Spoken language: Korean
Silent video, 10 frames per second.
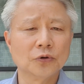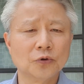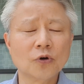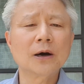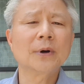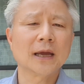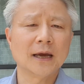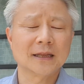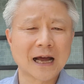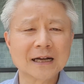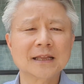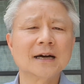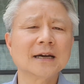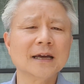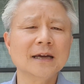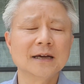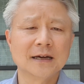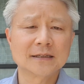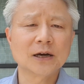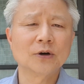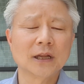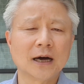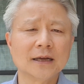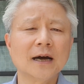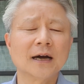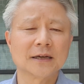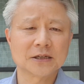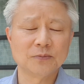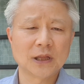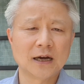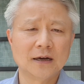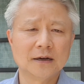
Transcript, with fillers: 용감하게 당당하게 싸워 나가야 하겠습니다.